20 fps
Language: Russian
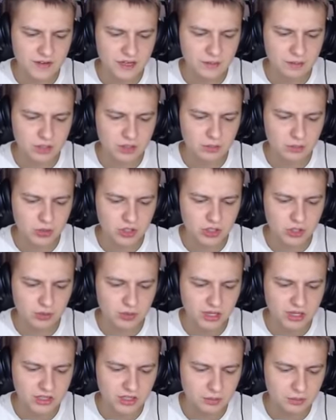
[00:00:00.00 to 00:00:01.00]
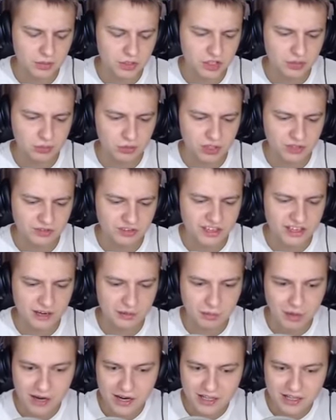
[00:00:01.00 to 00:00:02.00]
потому что у меня клан почему-то в
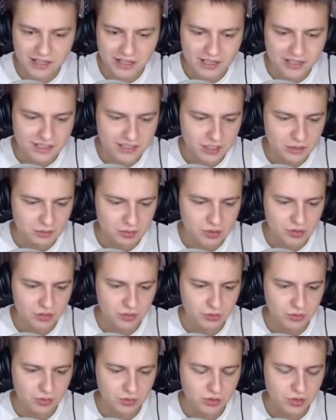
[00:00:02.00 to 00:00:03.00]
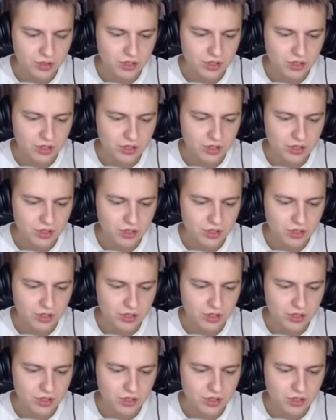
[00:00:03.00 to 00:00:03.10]
Германии, я не знаю почему.